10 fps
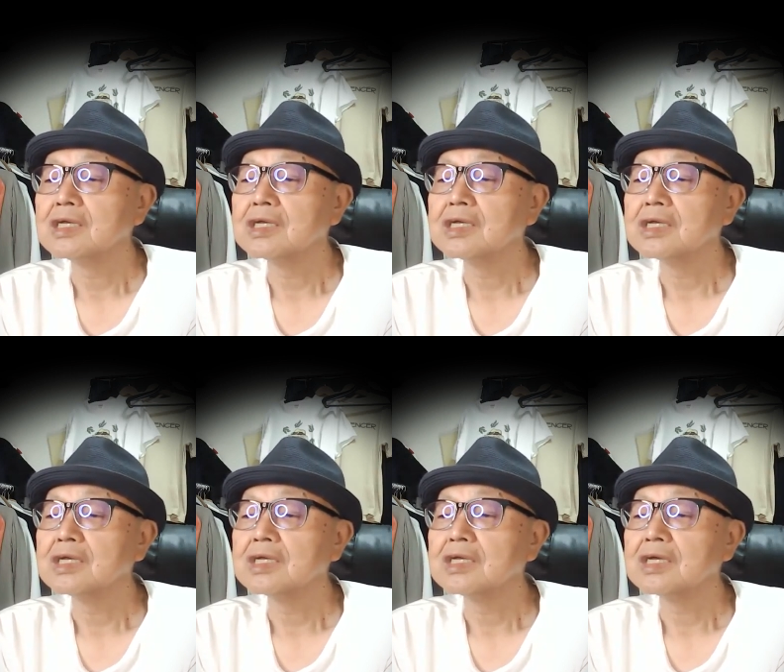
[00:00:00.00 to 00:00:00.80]

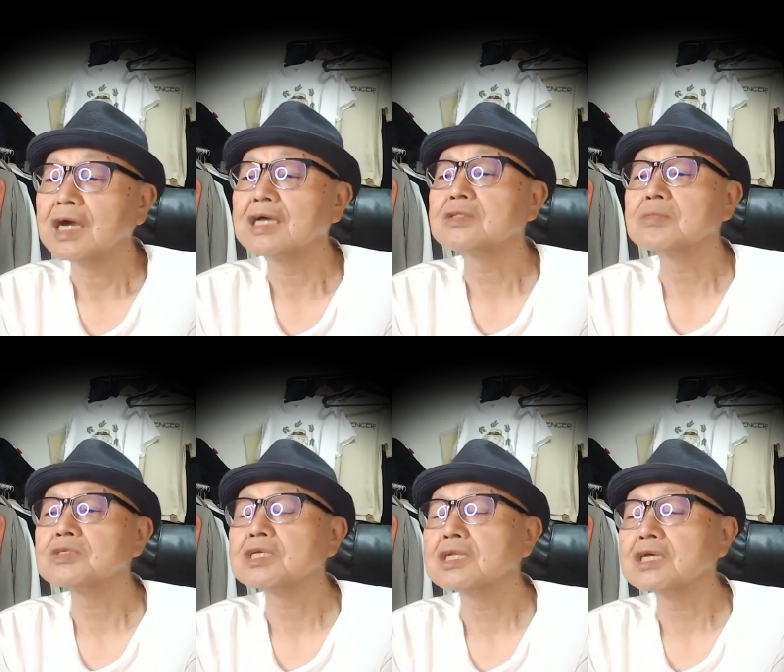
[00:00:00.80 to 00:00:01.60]
えー早と
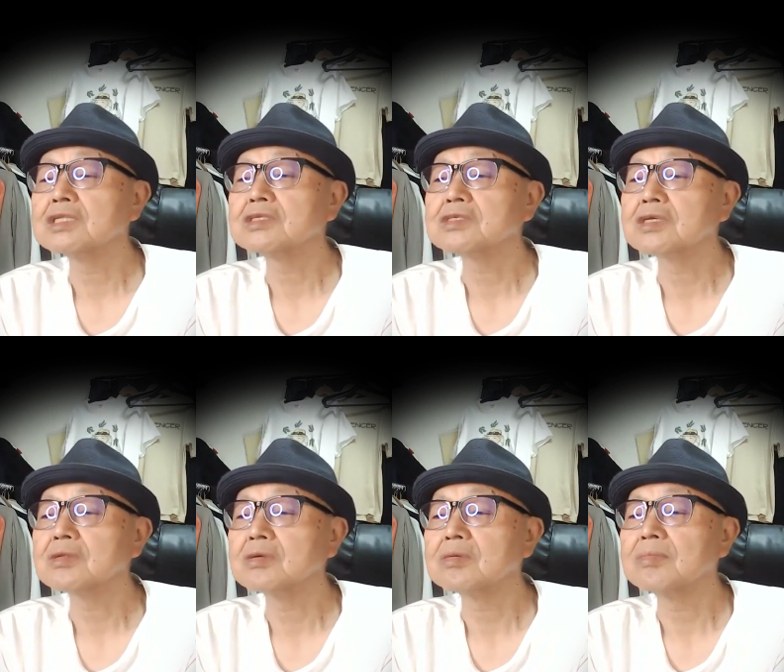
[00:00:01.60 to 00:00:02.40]
もじゃないですけ
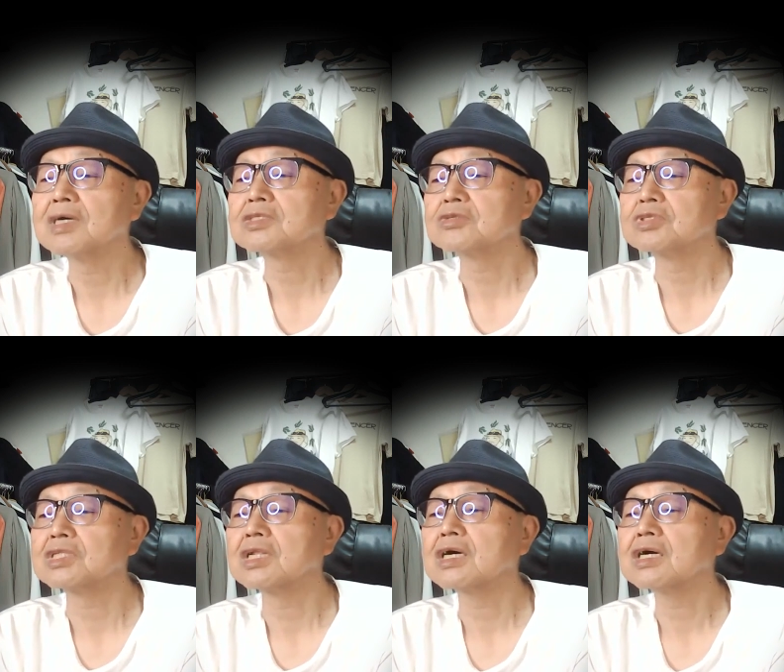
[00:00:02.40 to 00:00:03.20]
ど、マスク
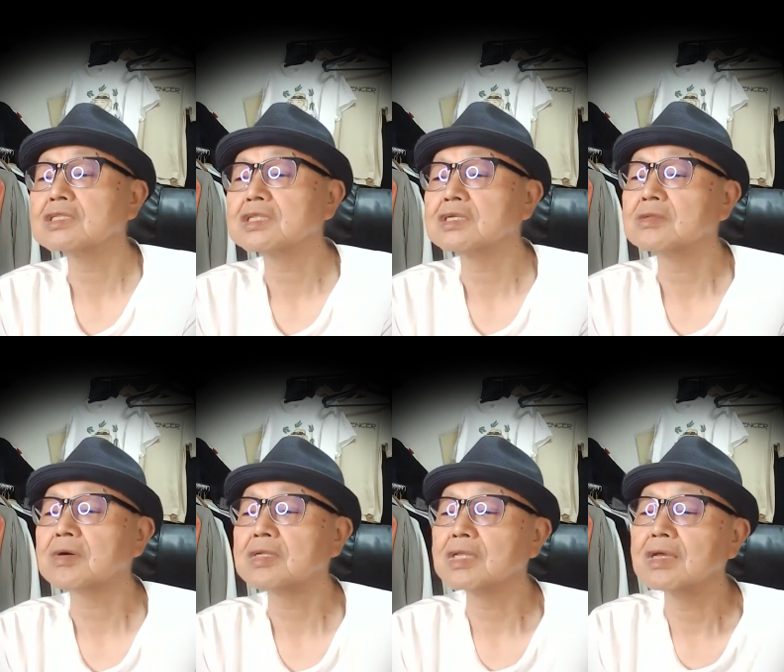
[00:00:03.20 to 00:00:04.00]
してなかったり
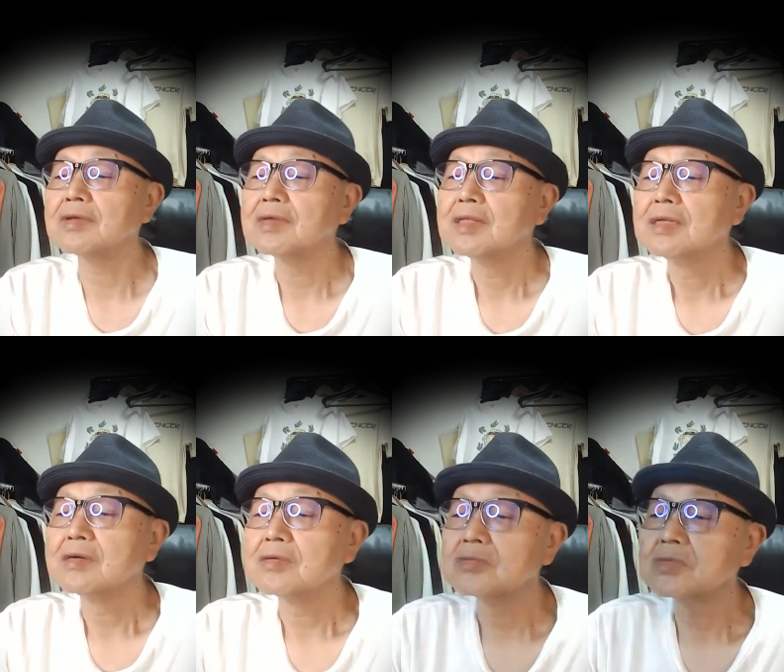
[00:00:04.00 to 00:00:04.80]
とかね。
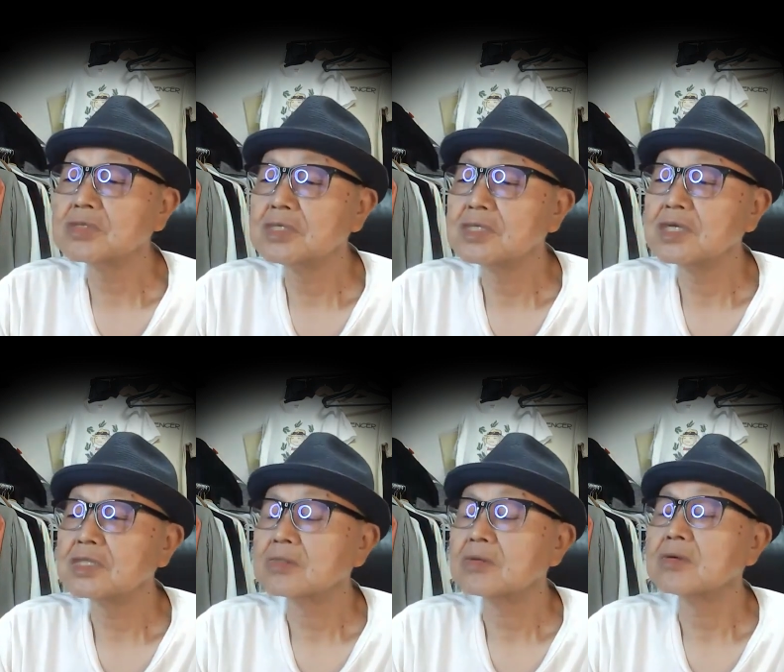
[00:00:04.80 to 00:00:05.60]
本当に、
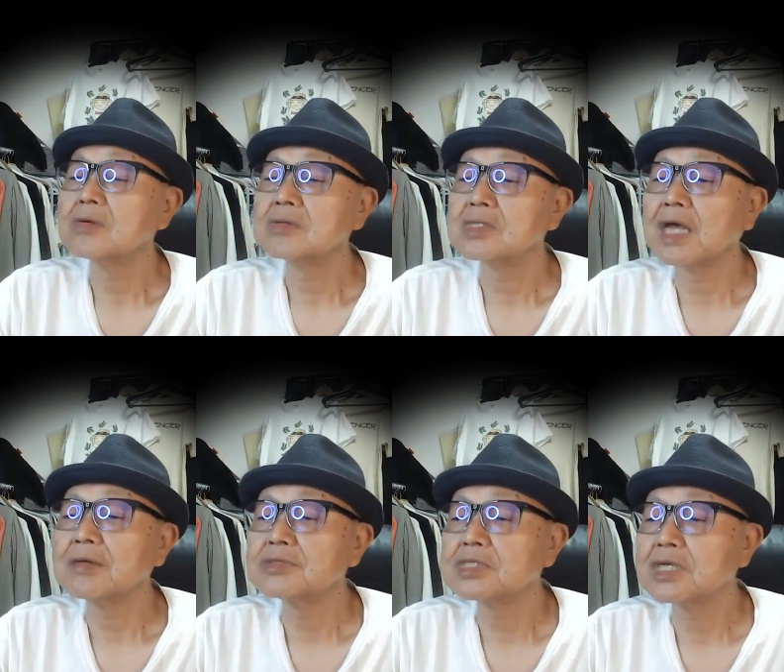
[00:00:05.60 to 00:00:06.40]
えっと、
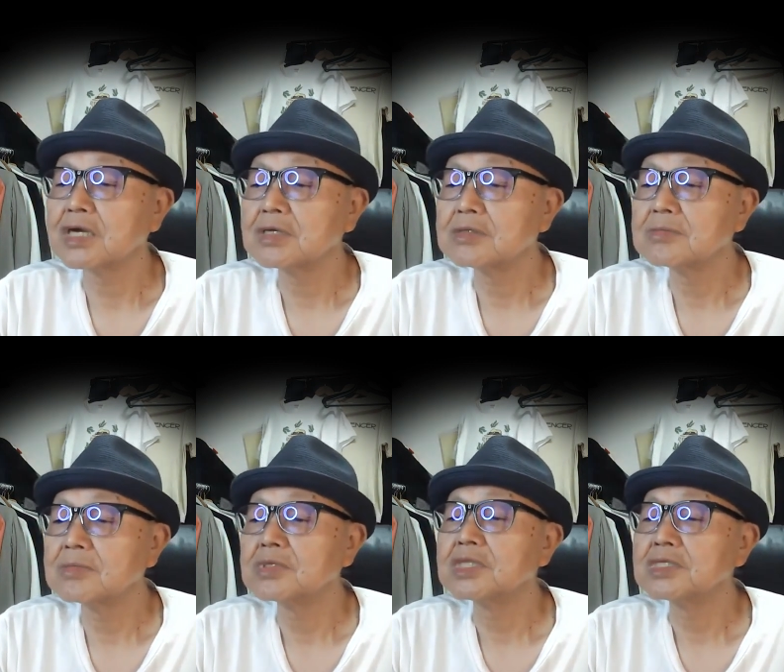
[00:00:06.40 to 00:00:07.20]
だいぶ違う
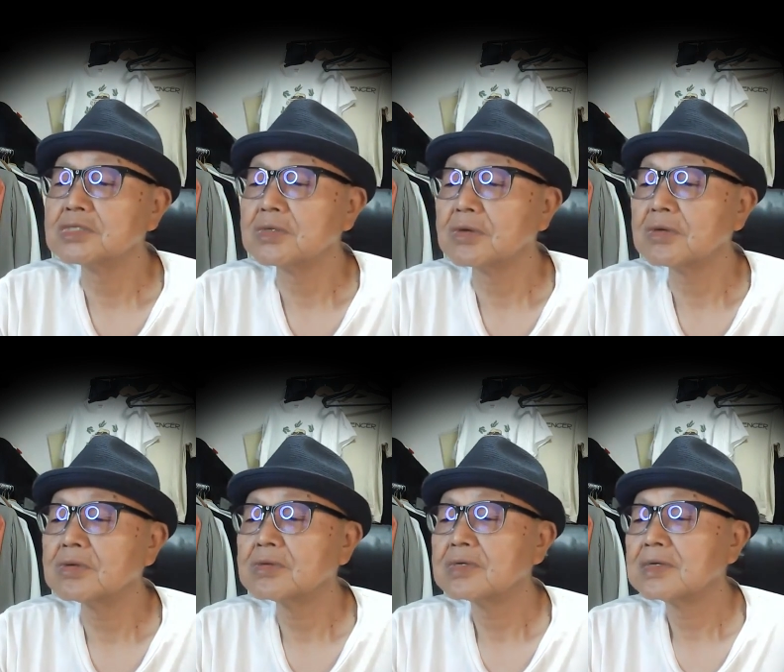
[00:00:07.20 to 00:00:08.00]
もんですよ。